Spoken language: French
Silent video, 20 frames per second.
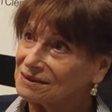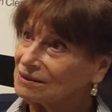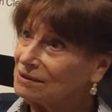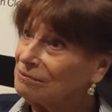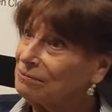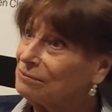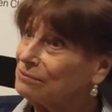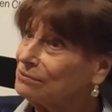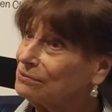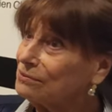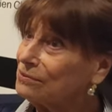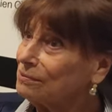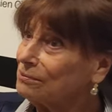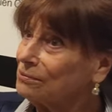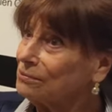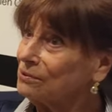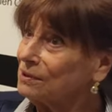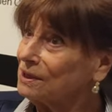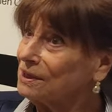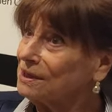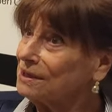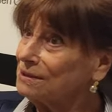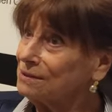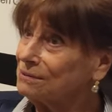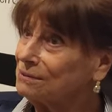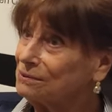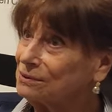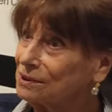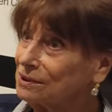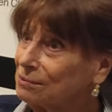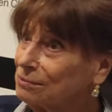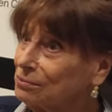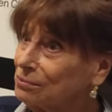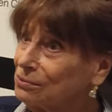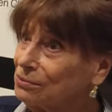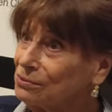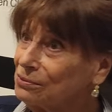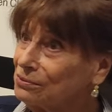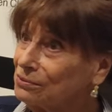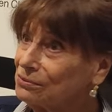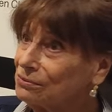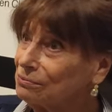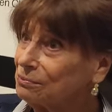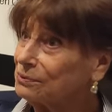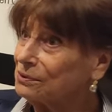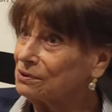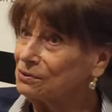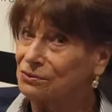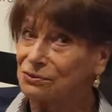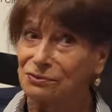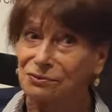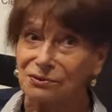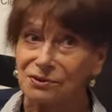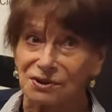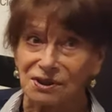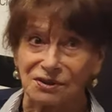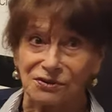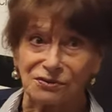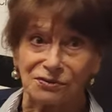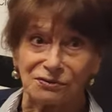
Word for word: comme, on l'est au début, puis quand on connaît